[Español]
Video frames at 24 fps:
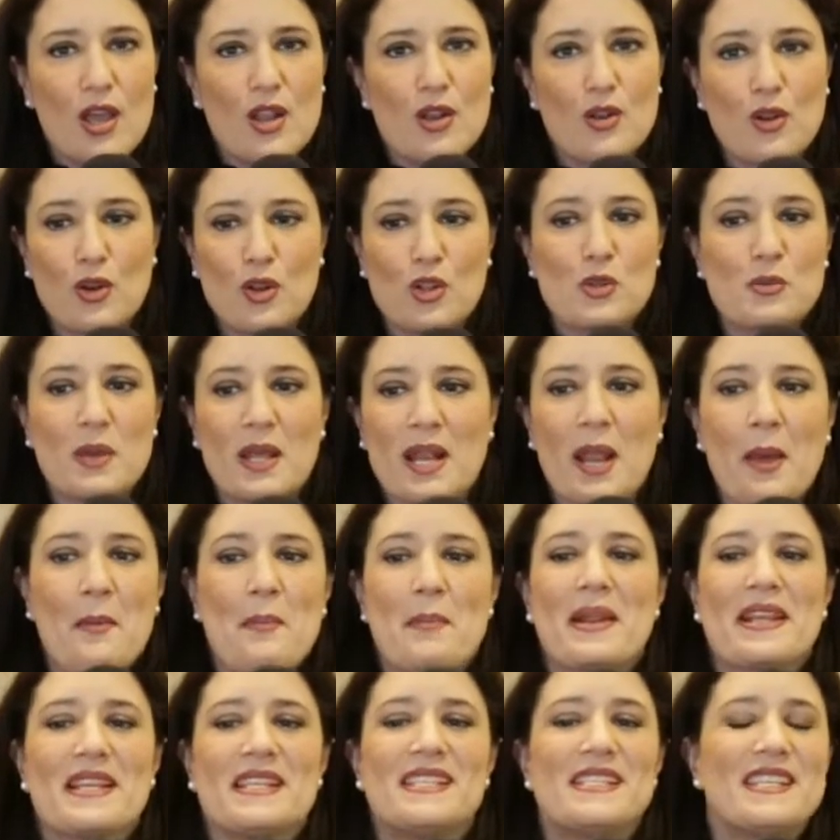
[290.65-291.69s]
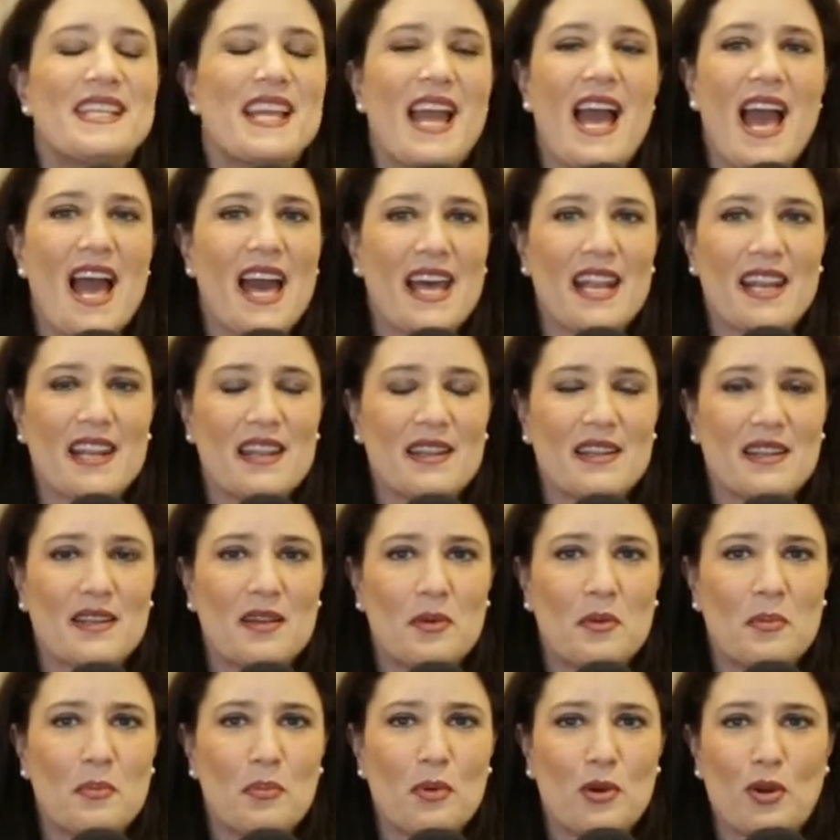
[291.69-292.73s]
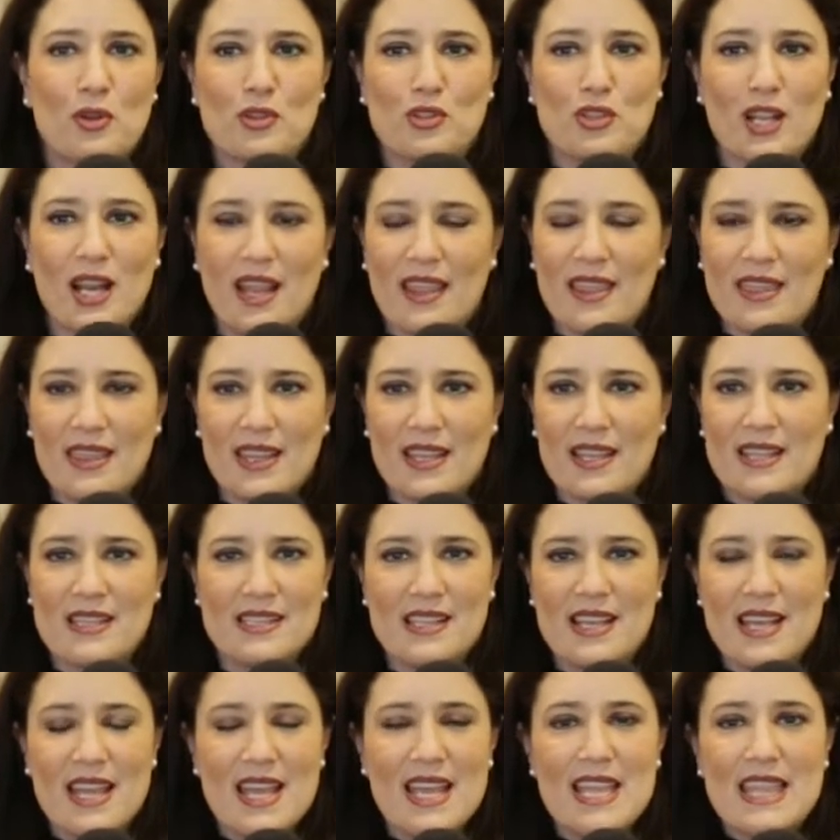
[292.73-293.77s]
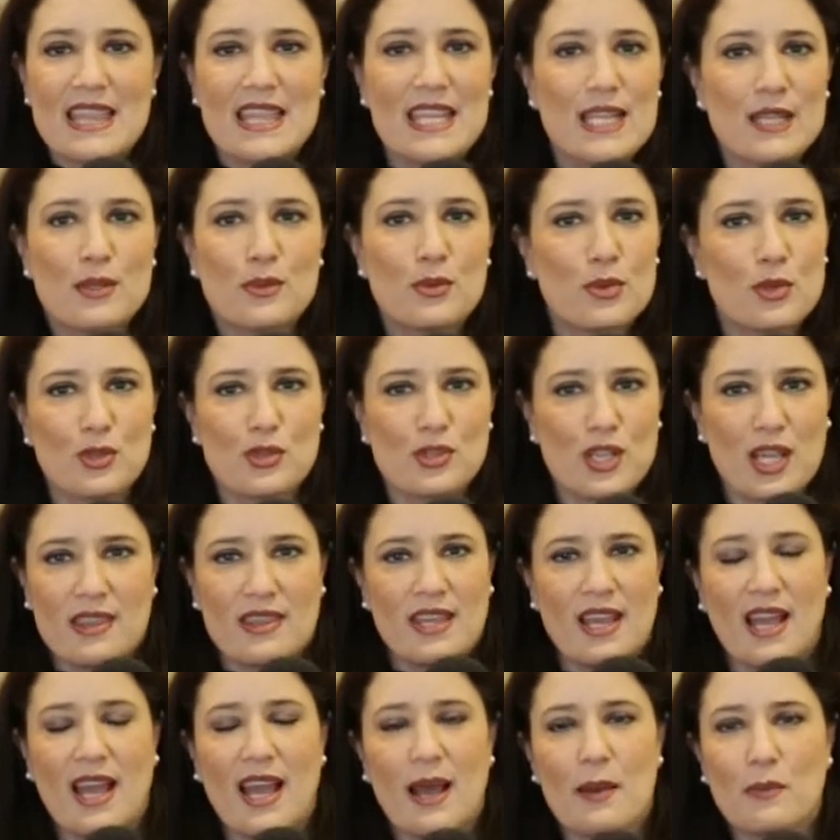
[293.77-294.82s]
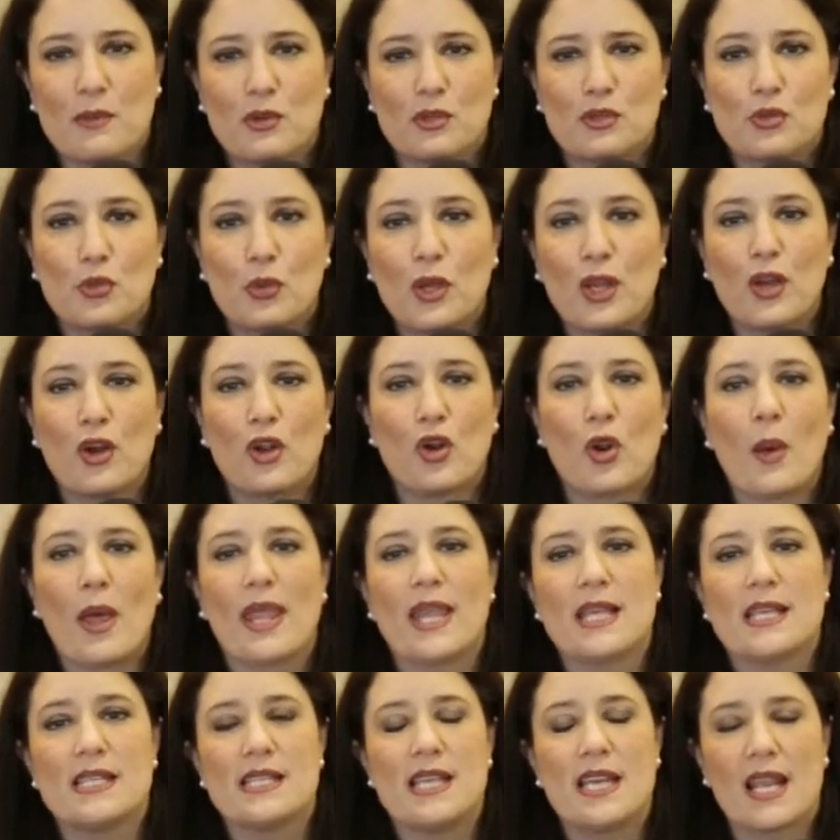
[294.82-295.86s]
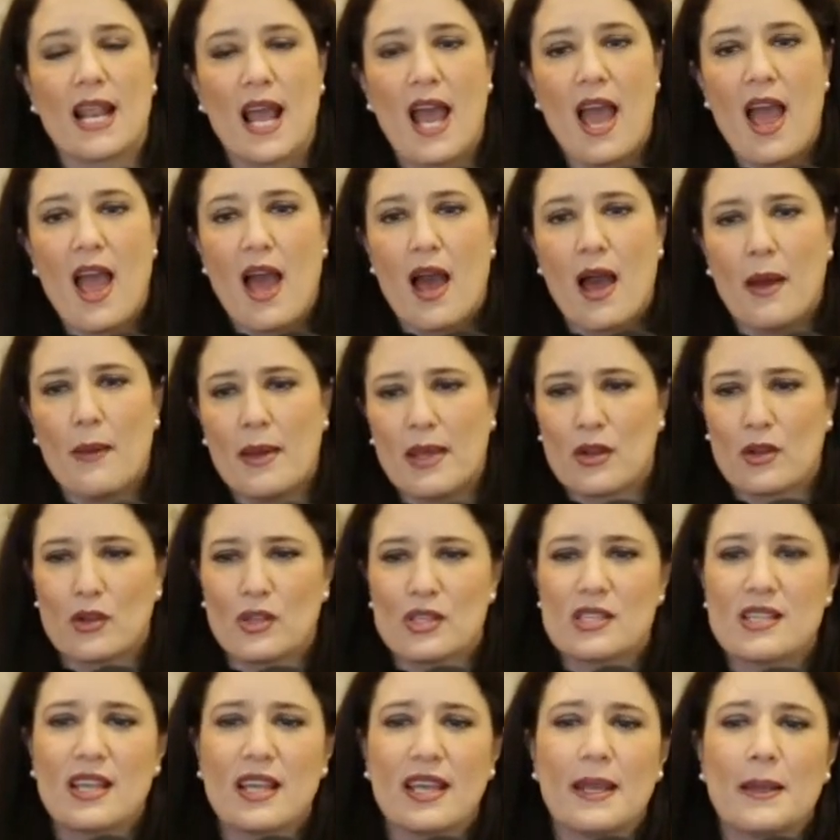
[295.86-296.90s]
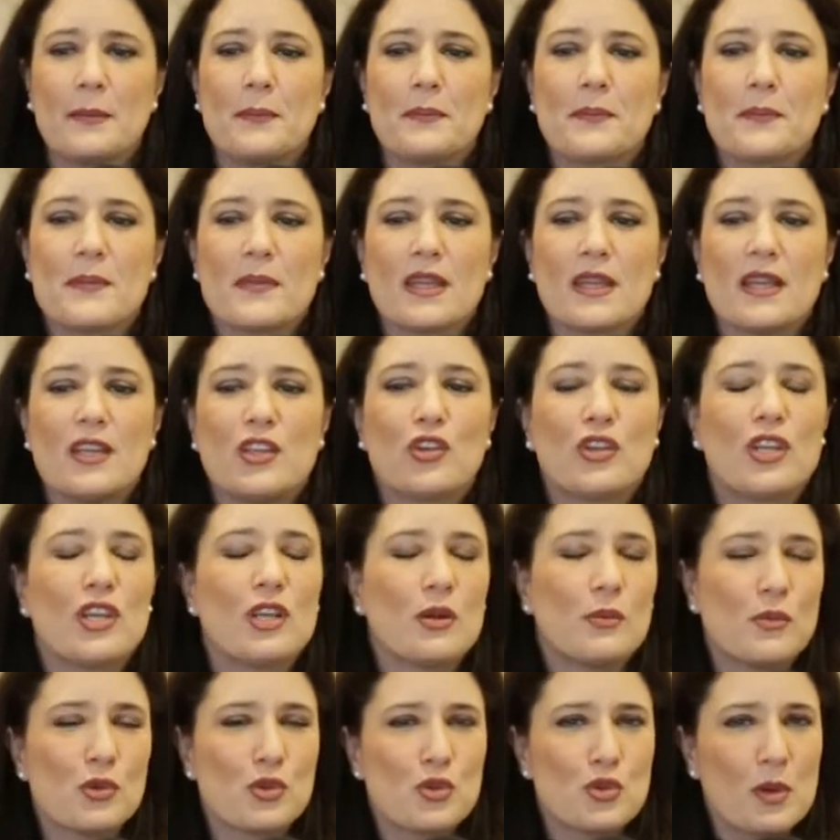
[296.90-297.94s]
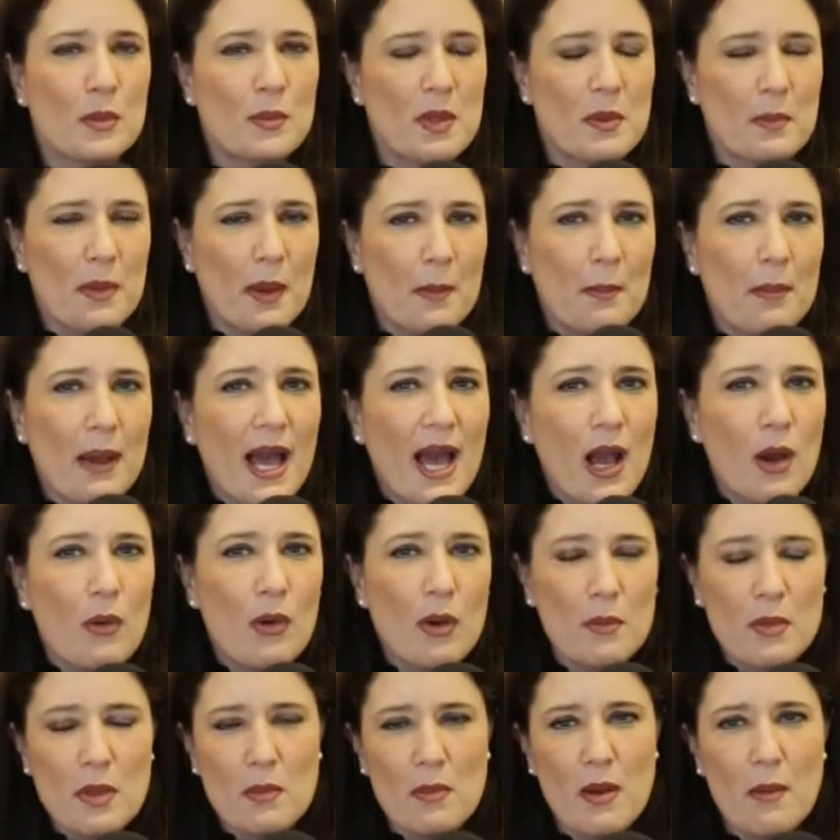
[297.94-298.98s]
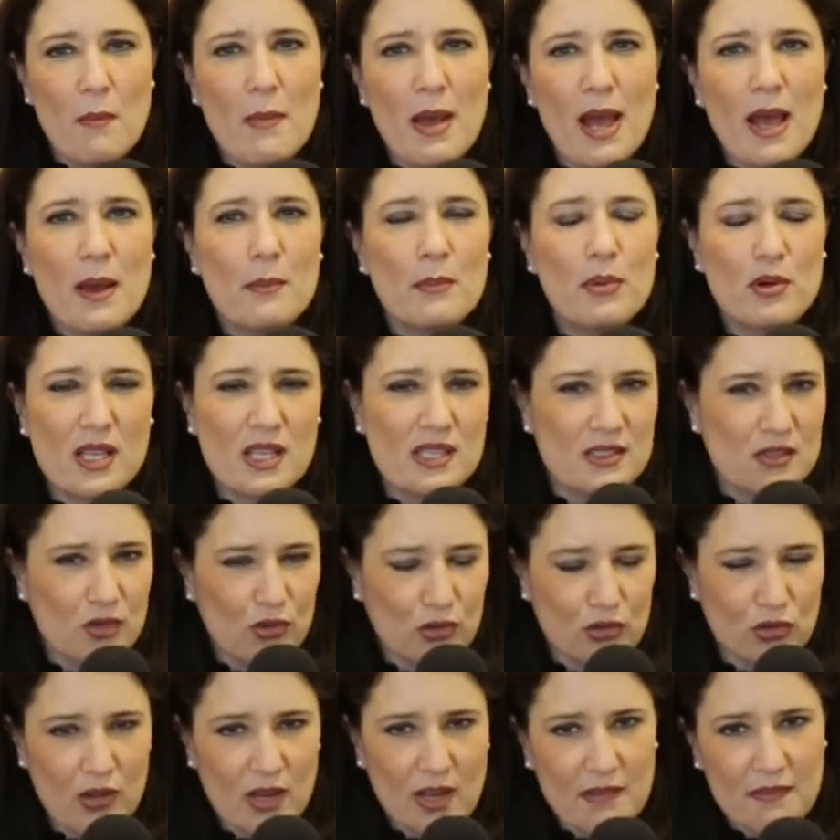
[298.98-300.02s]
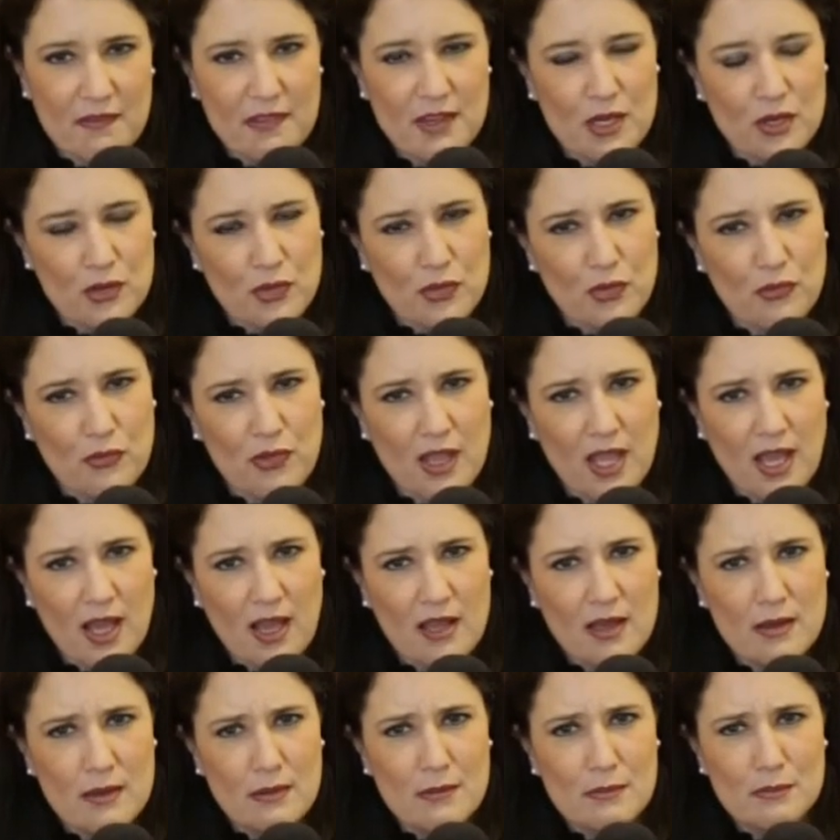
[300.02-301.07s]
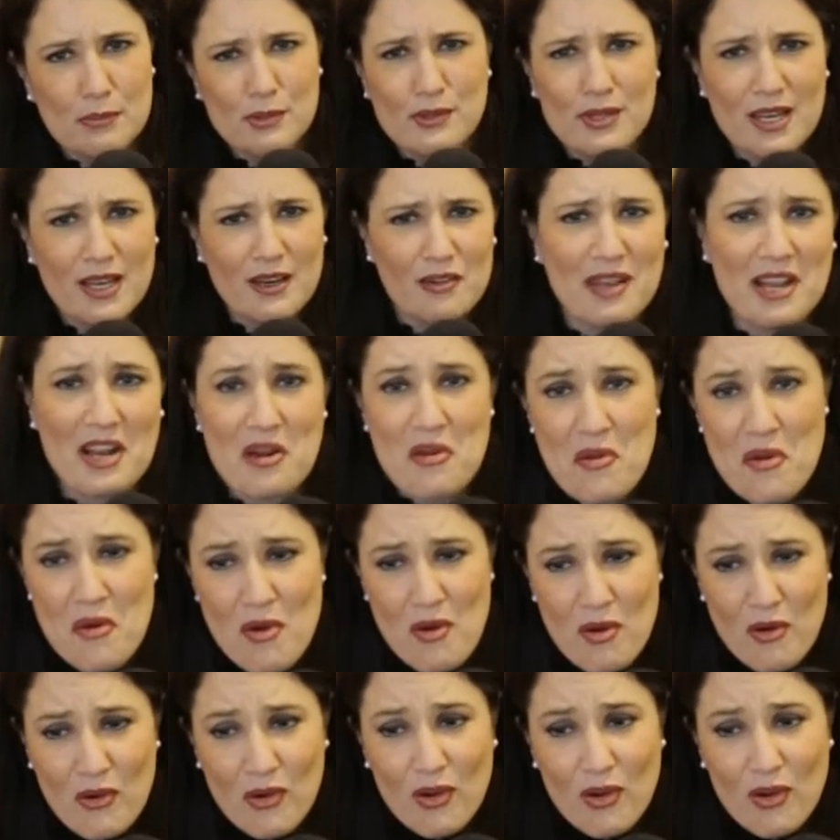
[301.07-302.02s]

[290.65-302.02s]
No nos van a apreciar por los grandes títulos que tengamos. Tu hijo no va a decir, a ver, no, es que yo quiero mucho a mi papá o a mi mamá porque es doctor en filosofía. Pues claro que no.